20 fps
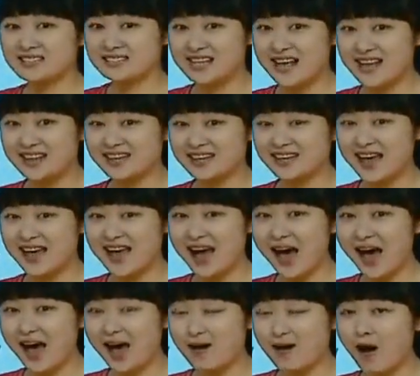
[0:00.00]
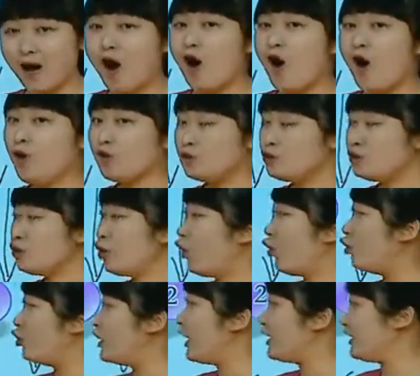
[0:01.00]
三的呀？哦，
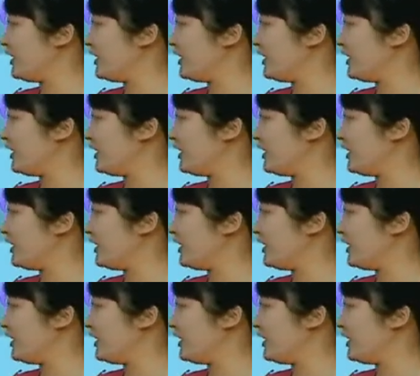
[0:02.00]
有的，